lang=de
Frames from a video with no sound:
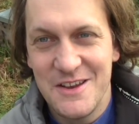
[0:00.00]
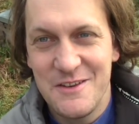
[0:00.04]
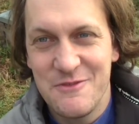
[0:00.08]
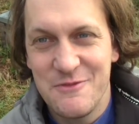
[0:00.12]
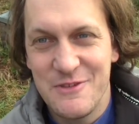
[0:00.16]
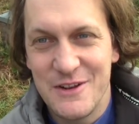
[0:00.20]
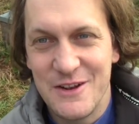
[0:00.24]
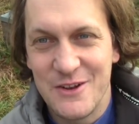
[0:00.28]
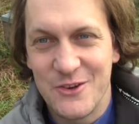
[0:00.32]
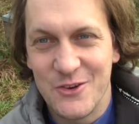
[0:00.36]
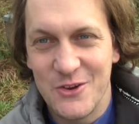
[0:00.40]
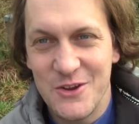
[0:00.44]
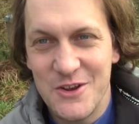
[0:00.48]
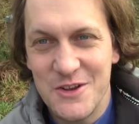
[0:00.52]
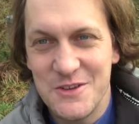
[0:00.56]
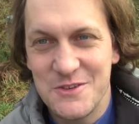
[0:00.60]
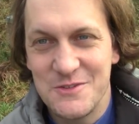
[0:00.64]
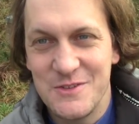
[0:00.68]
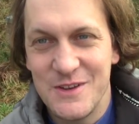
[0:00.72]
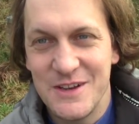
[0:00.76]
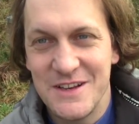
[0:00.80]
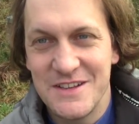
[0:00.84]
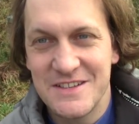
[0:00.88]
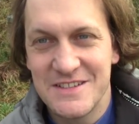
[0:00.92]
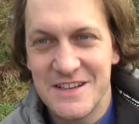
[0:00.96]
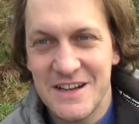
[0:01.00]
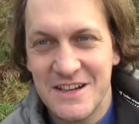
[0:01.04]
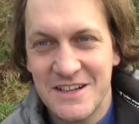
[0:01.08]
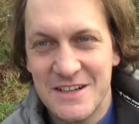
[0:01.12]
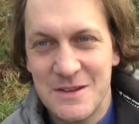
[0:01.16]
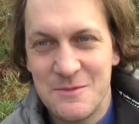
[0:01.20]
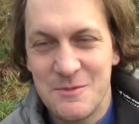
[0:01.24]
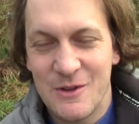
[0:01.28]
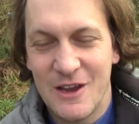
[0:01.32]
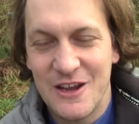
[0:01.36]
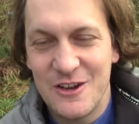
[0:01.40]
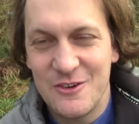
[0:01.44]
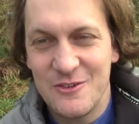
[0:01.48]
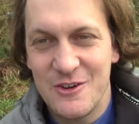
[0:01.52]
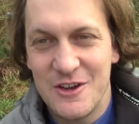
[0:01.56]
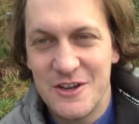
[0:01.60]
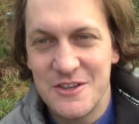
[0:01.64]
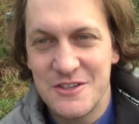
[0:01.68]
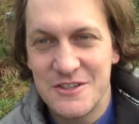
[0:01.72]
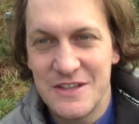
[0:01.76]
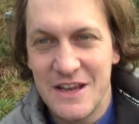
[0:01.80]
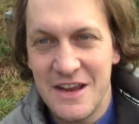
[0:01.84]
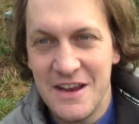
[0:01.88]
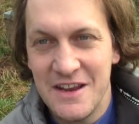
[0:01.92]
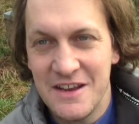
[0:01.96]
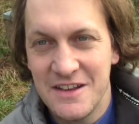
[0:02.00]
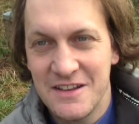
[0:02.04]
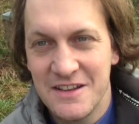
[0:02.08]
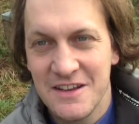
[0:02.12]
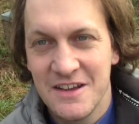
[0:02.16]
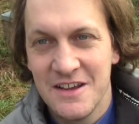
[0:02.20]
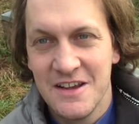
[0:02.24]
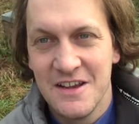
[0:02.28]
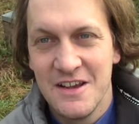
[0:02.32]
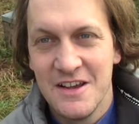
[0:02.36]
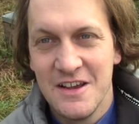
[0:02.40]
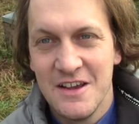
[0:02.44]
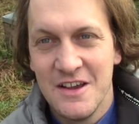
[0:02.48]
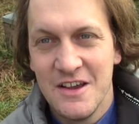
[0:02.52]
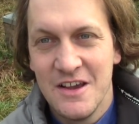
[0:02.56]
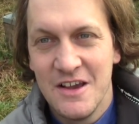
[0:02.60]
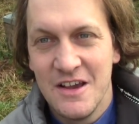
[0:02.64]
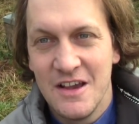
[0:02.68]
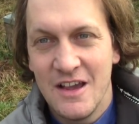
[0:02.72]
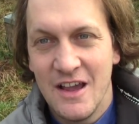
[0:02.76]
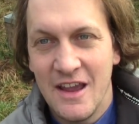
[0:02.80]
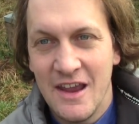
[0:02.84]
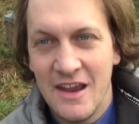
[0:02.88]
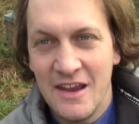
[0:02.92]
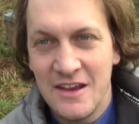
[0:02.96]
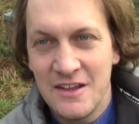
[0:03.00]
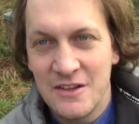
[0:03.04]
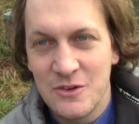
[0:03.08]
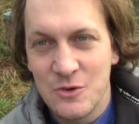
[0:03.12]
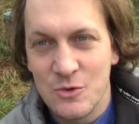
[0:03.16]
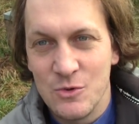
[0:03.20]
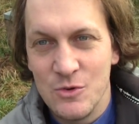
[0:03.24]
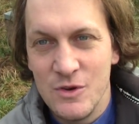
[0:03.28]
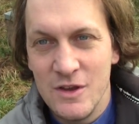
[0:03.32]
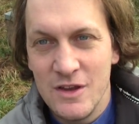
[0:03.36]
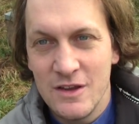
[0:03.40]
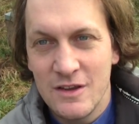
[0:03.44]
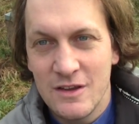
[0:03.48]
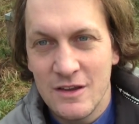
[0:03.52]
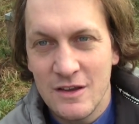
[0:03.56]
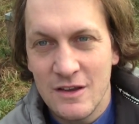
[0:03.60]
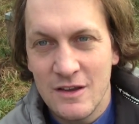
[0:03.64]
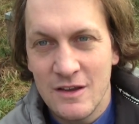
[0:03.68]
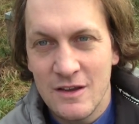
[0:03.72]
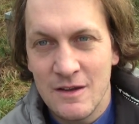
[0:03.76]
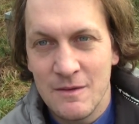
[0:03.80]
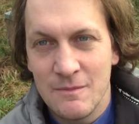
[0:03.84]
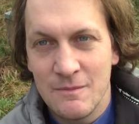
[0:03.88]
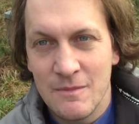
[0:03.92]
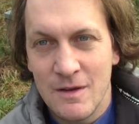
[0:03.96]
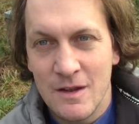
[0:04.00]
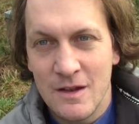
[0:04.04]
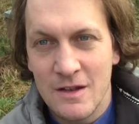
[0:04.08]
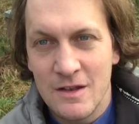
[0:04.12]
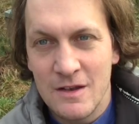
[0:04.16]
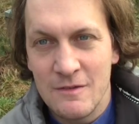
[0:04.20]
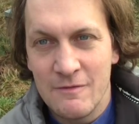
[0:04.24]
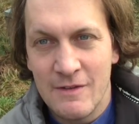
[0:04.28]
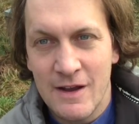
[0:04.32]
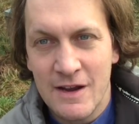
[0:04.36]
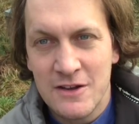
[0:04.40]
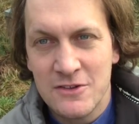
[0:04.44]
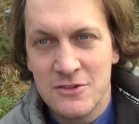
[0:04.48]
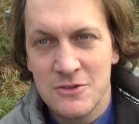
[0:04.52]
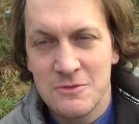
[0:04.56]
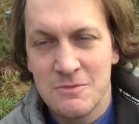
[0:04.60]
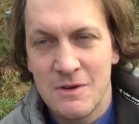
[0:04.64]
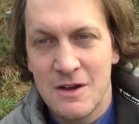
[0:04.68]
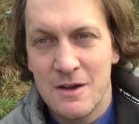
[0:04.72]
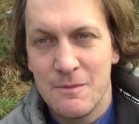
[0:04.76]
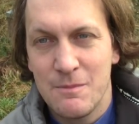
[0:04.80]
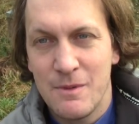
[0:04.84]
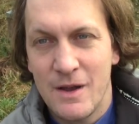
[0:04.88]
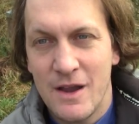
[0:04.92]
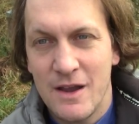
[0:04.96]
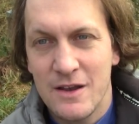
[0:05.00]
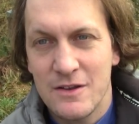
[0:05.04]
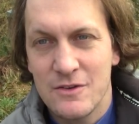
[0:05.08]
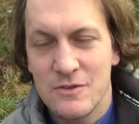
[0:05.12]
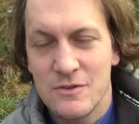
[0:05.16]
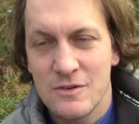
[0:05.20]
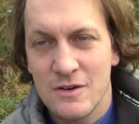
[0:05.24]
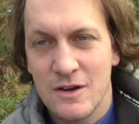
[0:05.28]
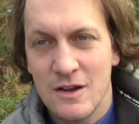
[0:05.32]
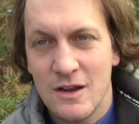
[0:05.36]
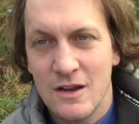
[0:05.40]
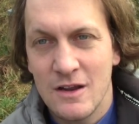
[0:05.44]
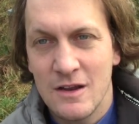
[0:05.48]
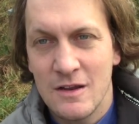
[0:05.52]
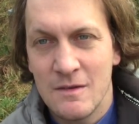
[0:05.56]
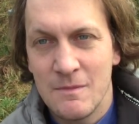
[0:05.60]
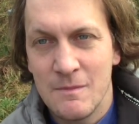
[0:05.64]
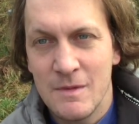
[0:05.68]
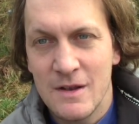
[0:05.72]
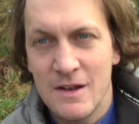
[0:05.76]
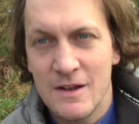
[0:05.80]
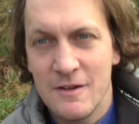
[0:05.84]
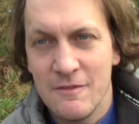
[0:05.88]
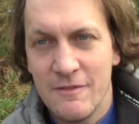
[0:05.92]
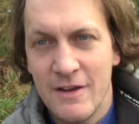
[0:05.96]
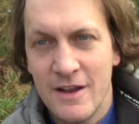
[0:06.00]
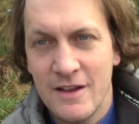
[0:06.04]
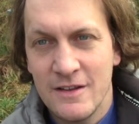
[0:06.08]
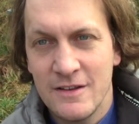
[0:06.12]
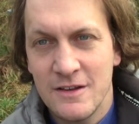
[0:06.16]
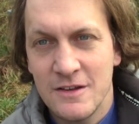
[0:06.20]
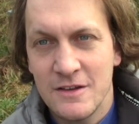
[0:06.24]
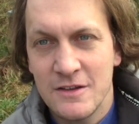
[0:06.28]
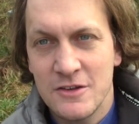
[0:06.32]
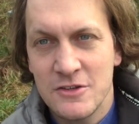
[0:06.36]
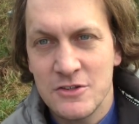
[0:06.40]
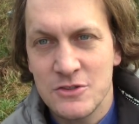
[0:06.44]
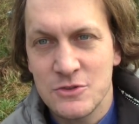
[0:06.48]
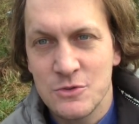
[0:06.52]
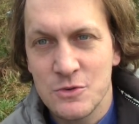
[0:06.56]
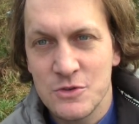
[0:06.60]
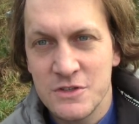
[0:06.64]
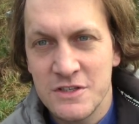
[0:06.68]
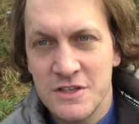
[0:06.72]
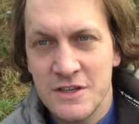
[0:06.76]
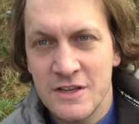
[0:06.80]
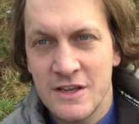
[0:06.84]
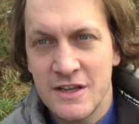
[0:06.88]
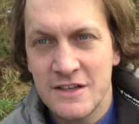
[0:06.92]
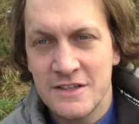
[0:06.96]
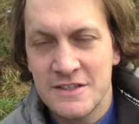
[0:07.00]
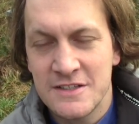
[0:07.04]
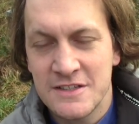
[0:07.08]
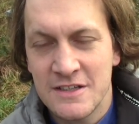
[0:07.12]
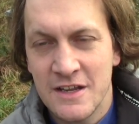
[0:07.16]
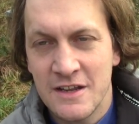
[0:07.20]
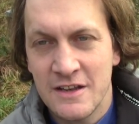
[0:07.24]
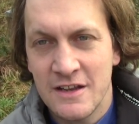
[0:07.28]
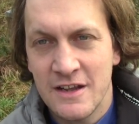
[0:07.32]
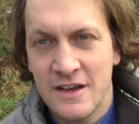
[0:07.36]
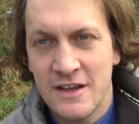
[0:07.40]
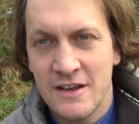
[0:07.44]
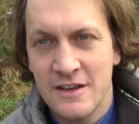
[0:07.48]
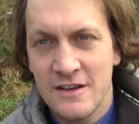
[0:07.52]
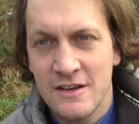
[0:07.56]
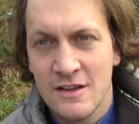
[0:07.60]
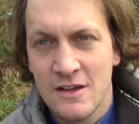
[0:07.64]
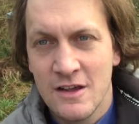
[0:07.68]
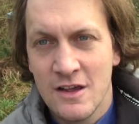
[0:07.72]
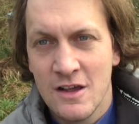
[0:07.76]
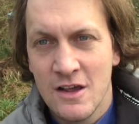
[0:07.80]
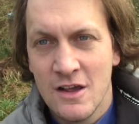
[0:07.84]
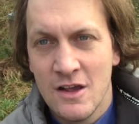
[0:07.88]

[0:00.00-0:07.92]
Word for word: nicht viel Neues. Wie gesagt, im Januar ist echt, echt ruhig. Ähm, die Wachsumarbeitung äh, in Mittelwende, das stoße ich jetzt dann an.